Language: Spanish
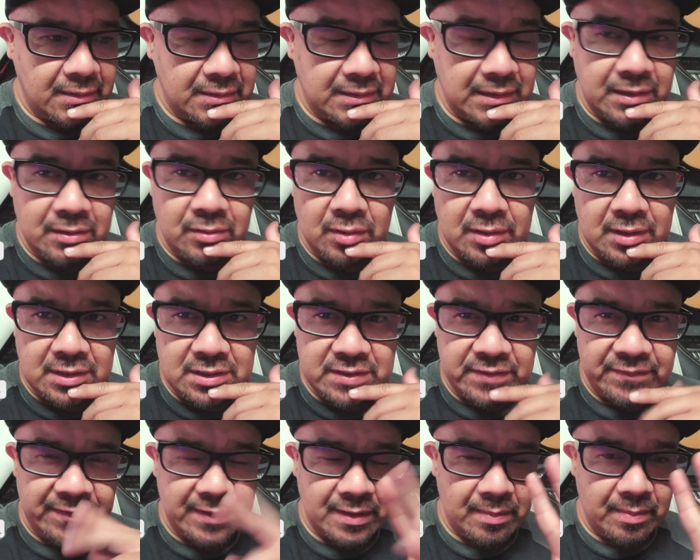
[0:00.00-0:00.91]
ya no
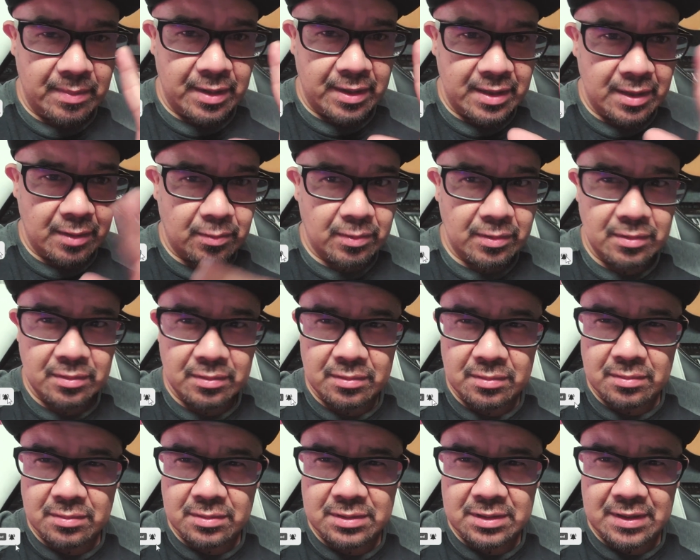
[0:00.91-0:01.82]
alcancé a firmar ya
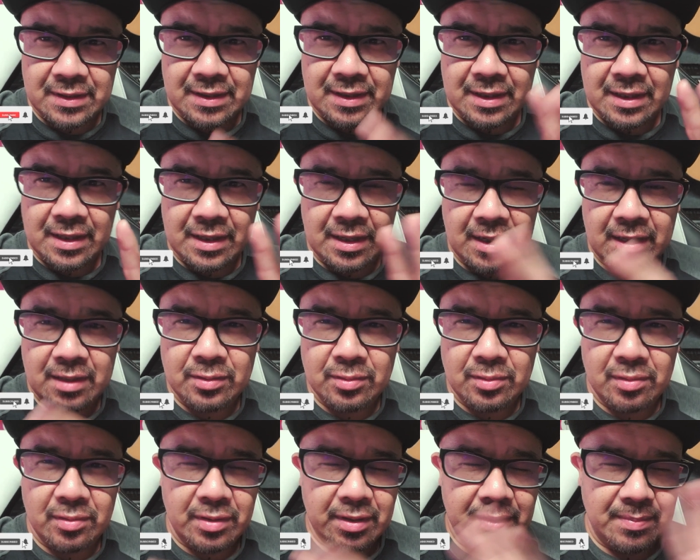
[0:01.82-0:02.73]
cuando estaba
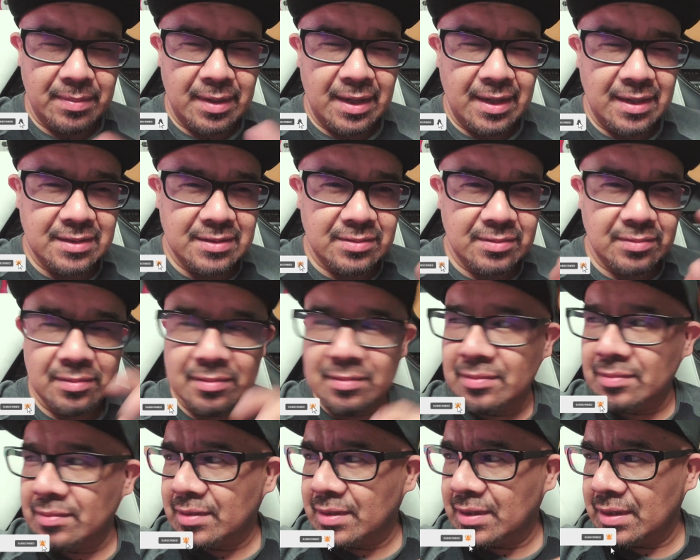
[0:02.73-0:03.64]
cargando lo demás, todo
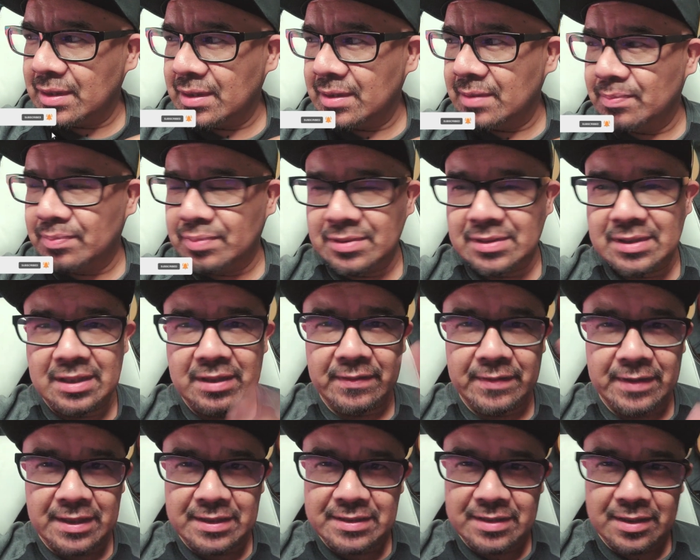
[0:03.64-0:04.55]
lo que pues, se
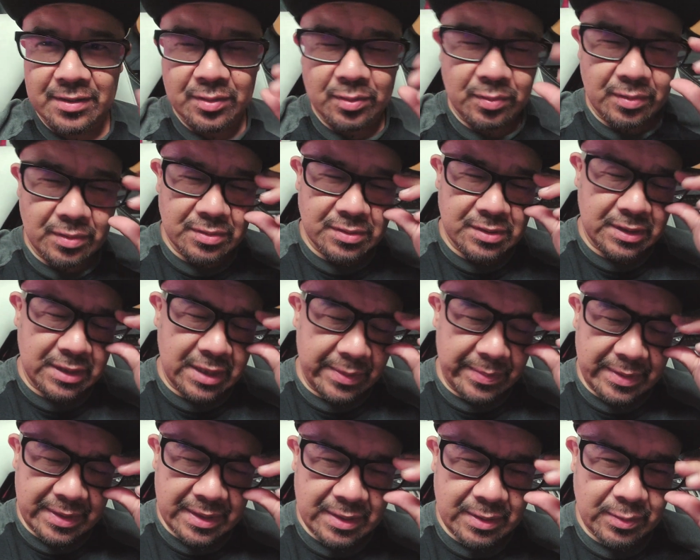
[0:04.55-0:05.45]
debe de hacer cuando se
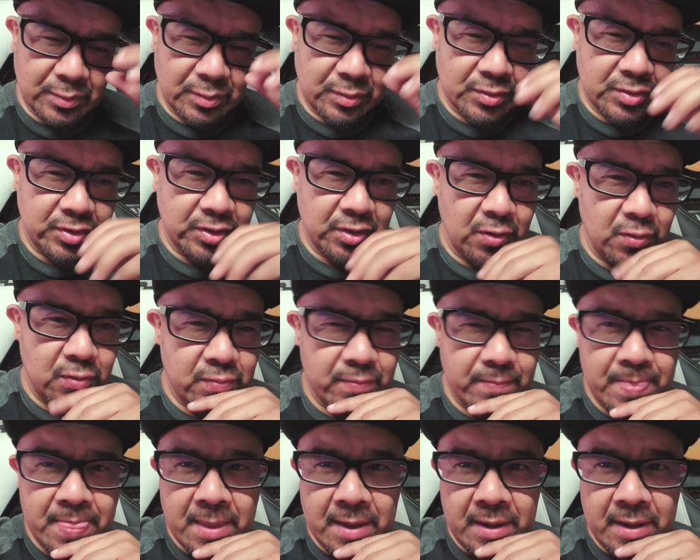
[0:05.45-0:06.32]
termina un show.